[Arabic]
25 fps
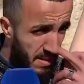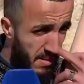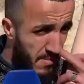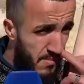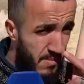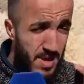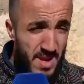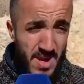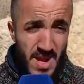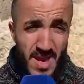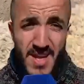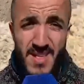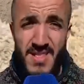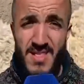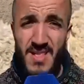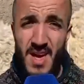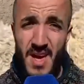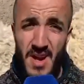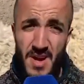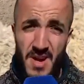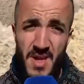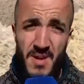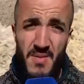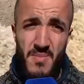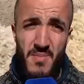منا
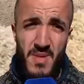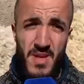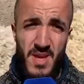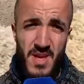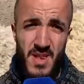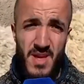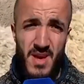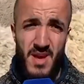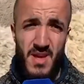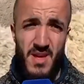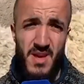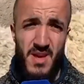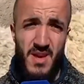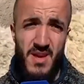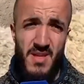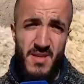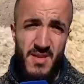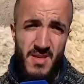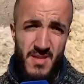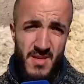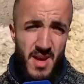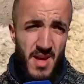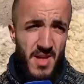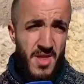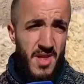كتحرك مدينه
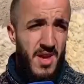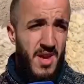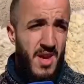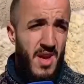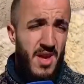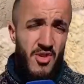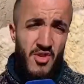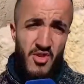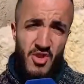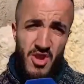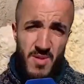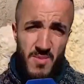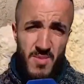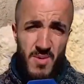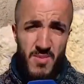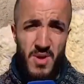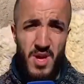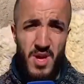اقتصاديا الشباب